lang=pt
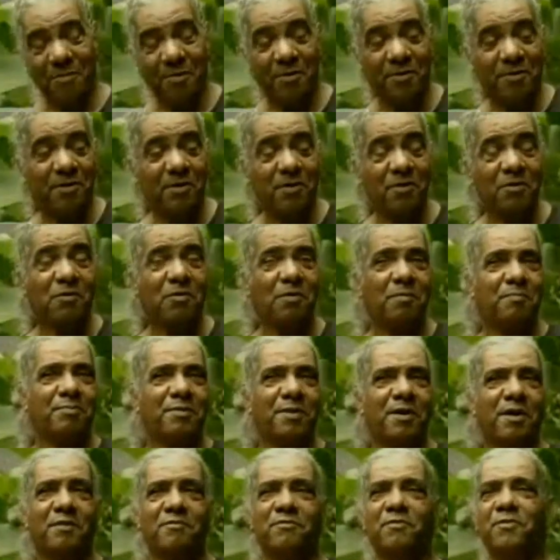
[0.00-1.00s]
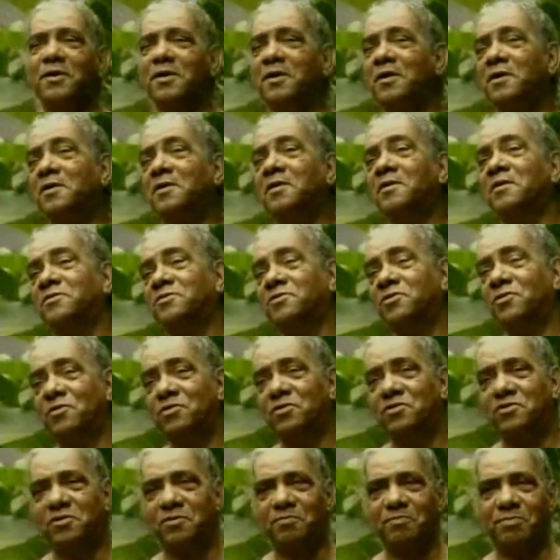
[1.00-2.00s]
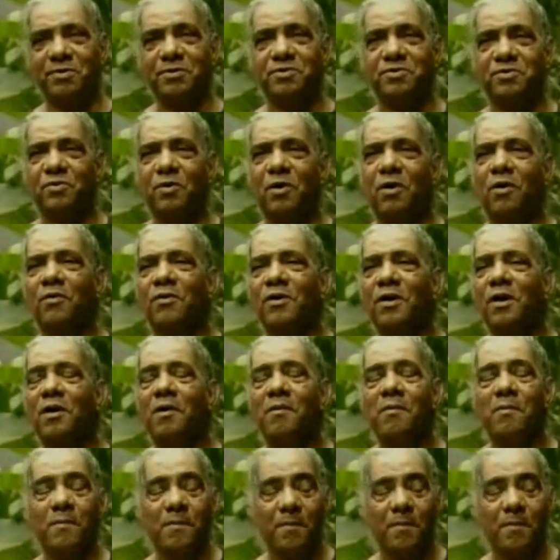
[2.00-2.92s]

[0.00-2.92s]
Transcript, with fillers: Porque eu copiava o Hendrix, todo esse pessoal, né?